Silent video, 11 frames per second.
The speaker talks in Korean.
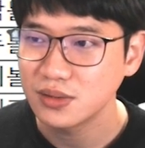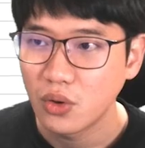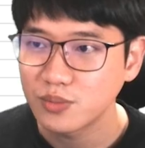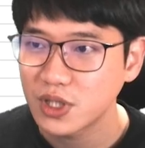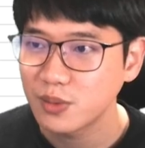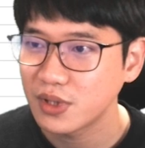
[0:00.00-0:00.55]

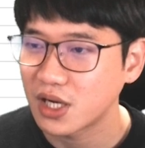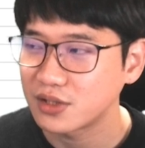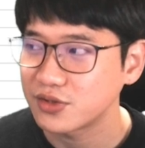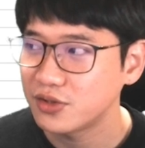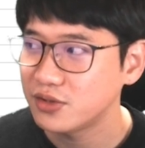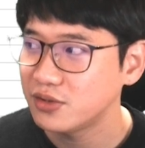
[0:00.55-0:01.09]
홈탭에
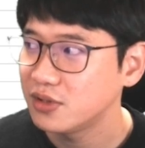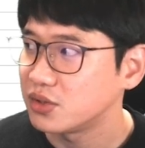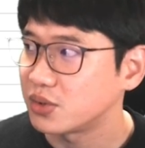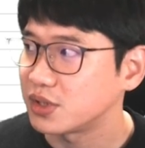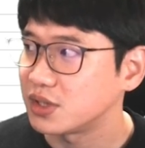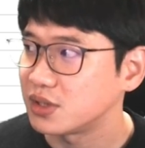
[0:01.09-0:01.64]
가서
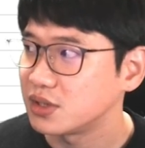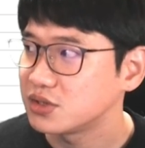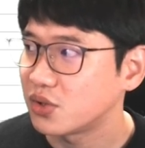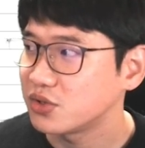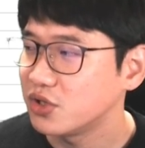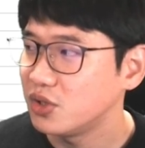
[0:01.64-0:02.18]
여기
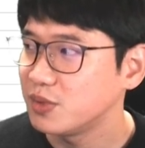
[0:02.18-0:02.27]
정렬